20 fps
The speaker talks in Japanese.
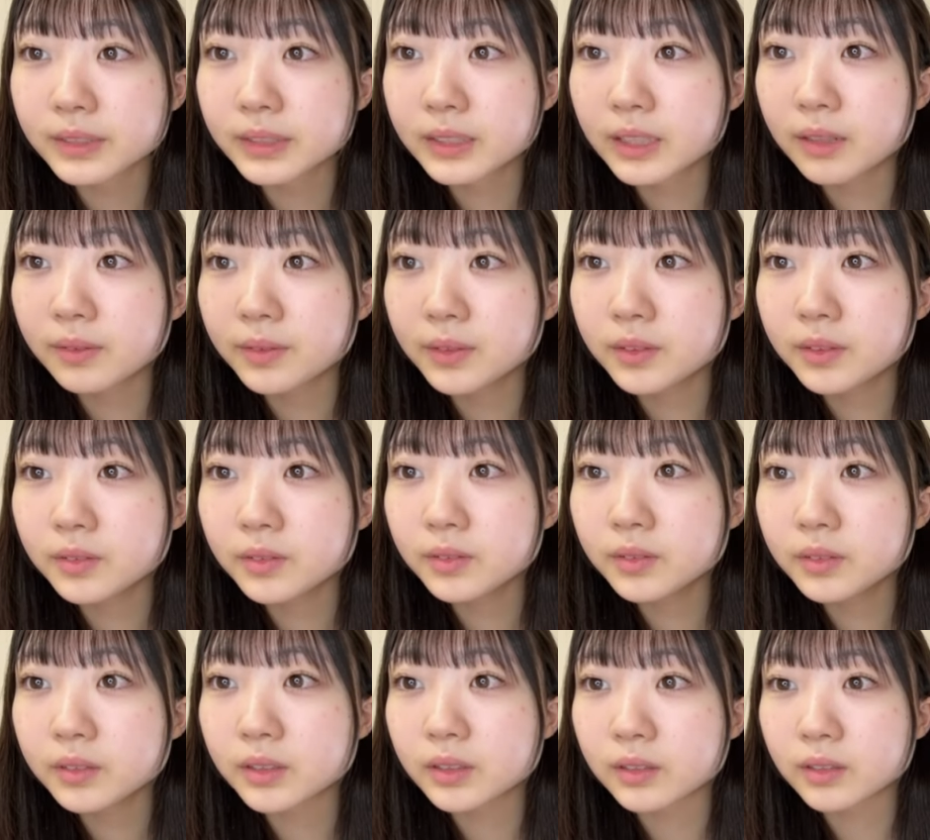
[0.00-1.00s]
スタバと
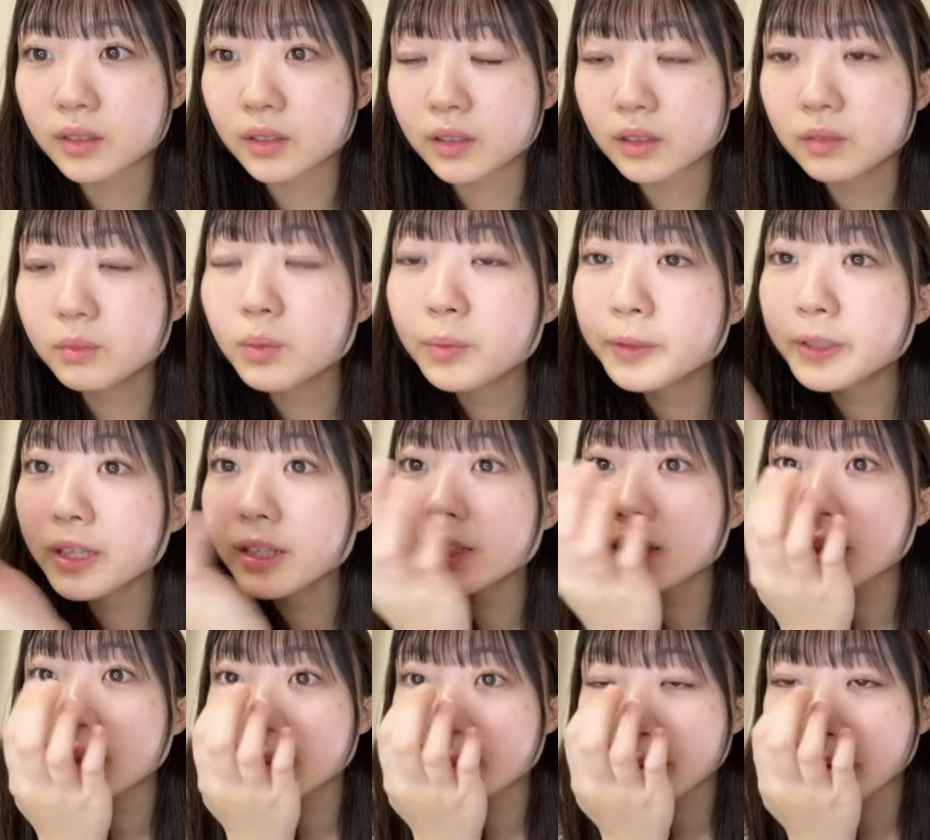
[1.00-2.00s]
ウォンチとかえ桃なん
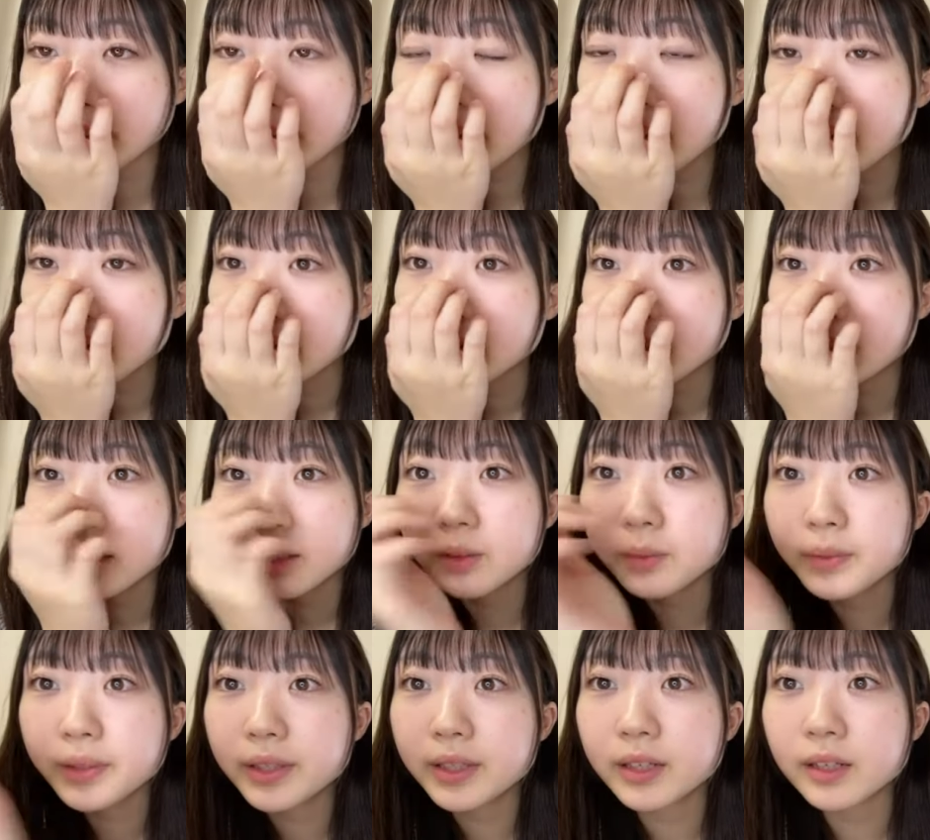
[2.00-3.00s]
だ今え飲
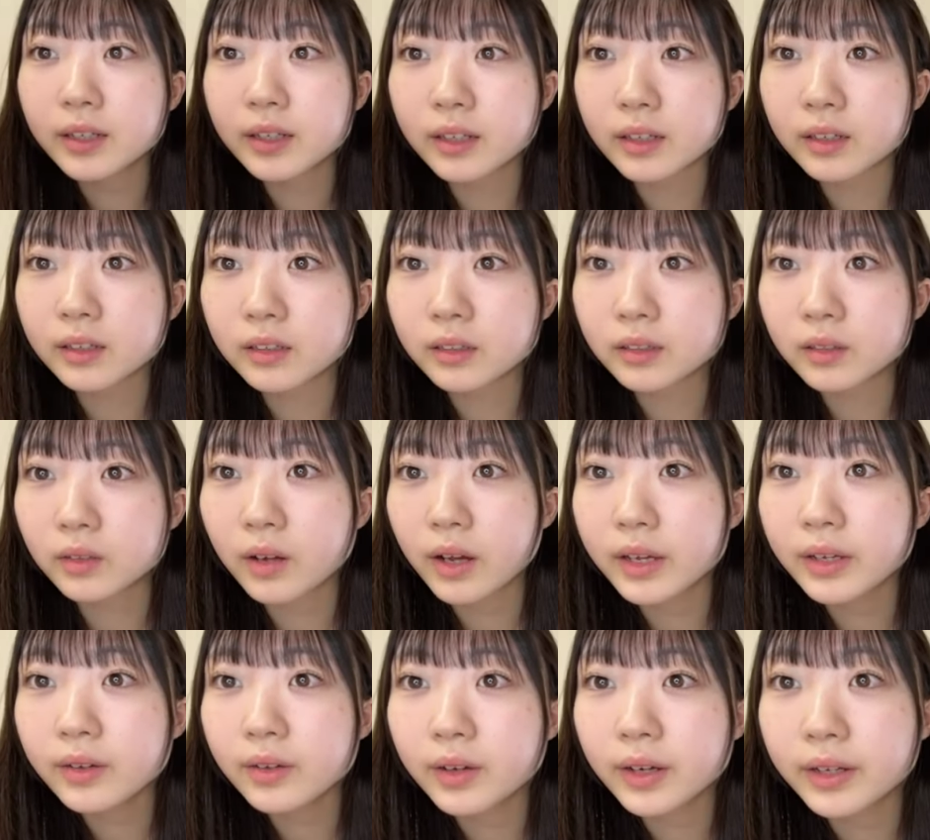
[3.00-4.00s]
みたいお
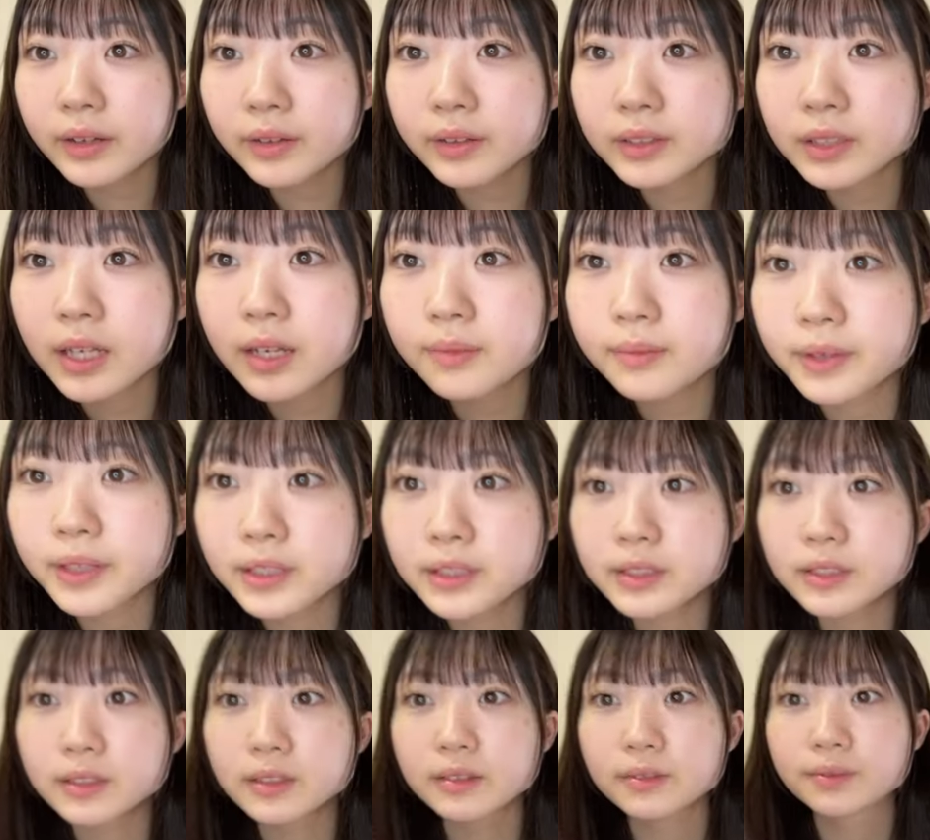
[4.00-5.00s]
はようおはようございま
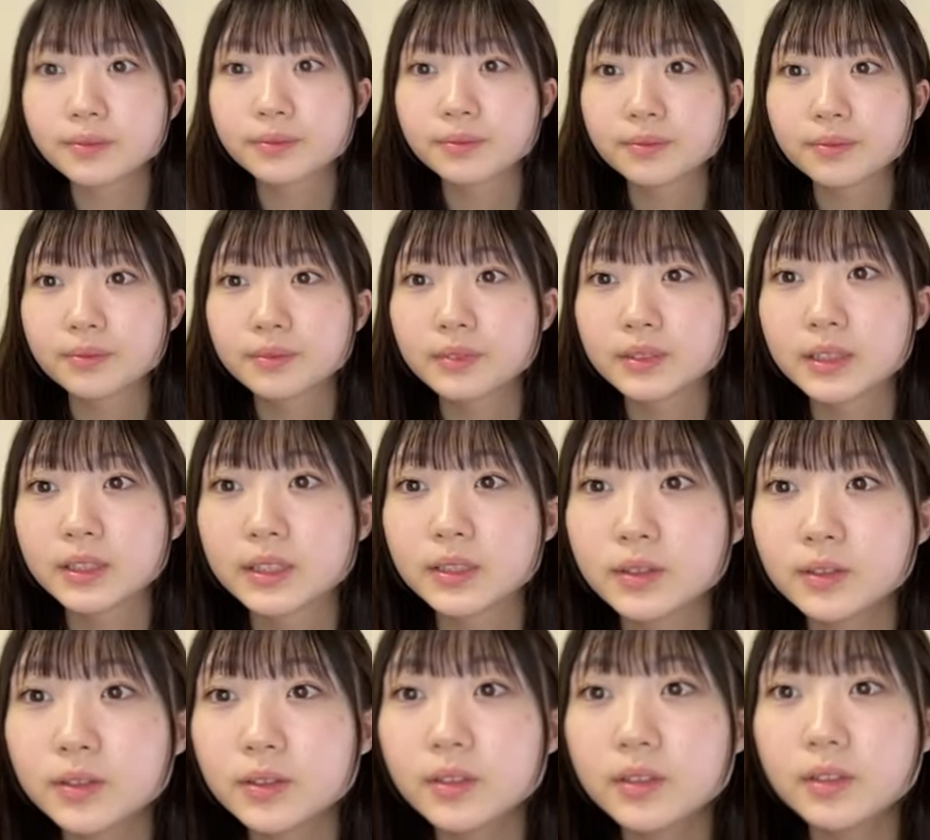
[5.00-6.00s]
す仕
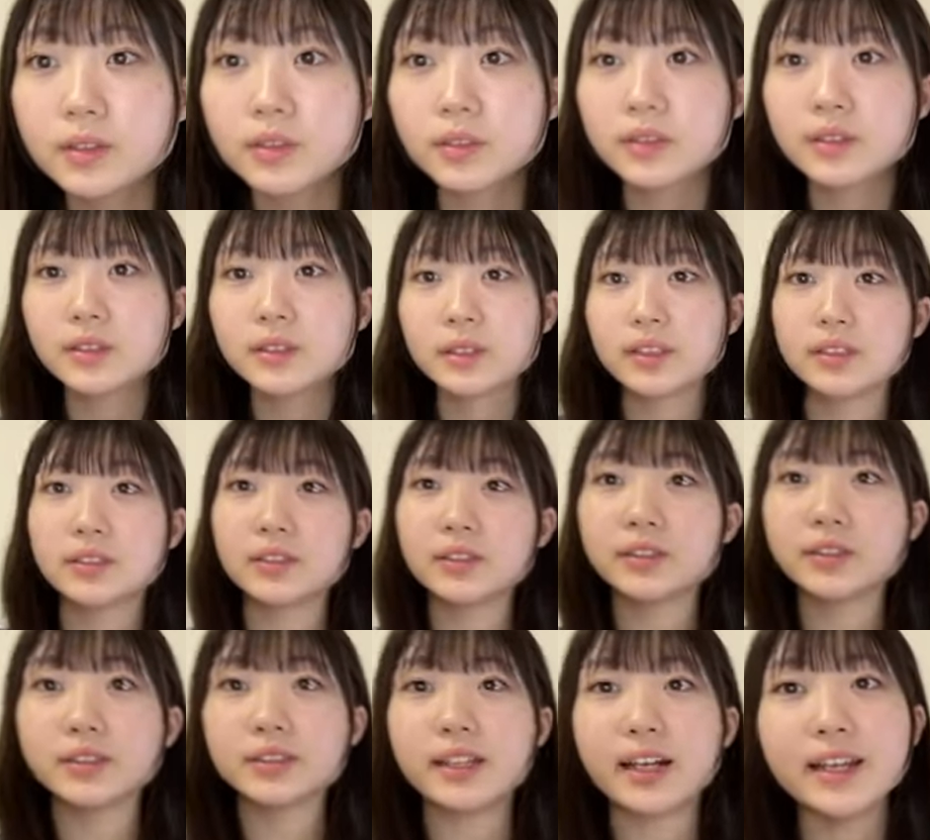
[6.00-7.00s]
事行き途中で使
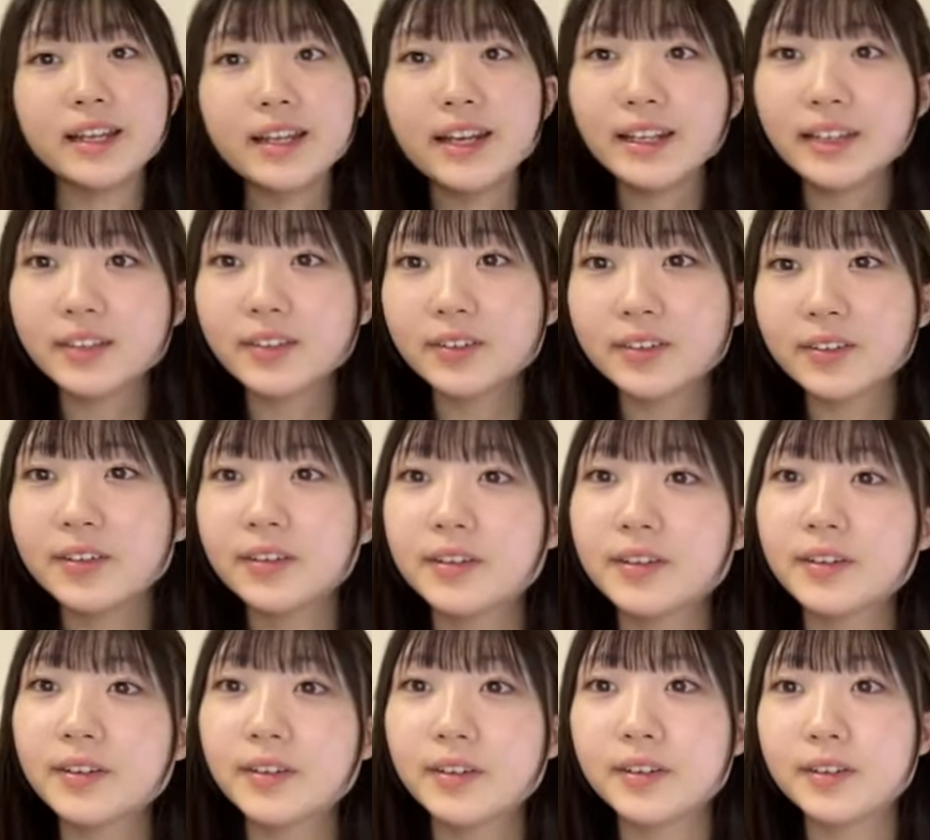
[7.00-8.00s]
用中ありがとう
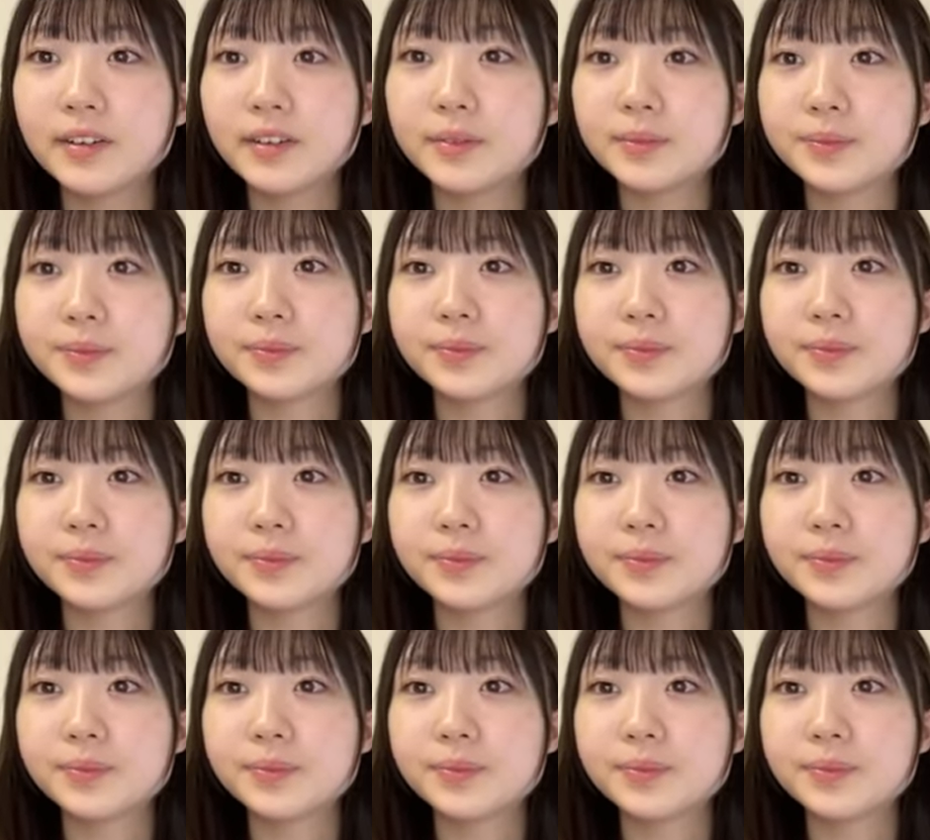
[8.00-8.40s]
あ